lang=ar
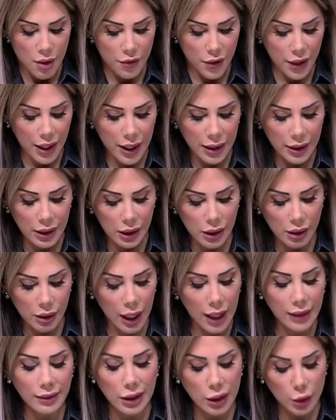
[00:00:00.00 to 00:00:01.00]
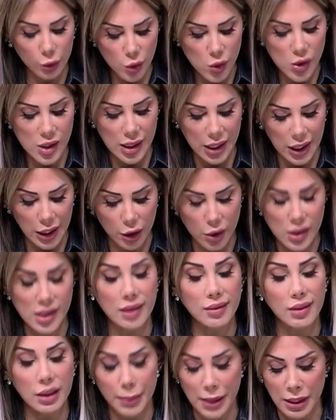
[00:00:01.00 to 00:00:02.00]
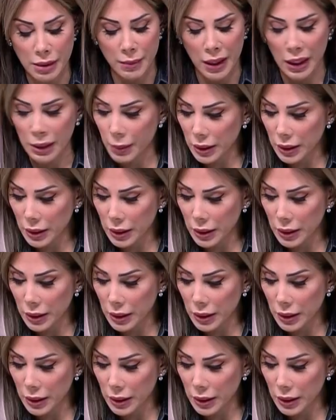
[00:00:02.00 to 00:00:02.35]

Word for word: فيعني حتى لو نص كيلو ست البيت مع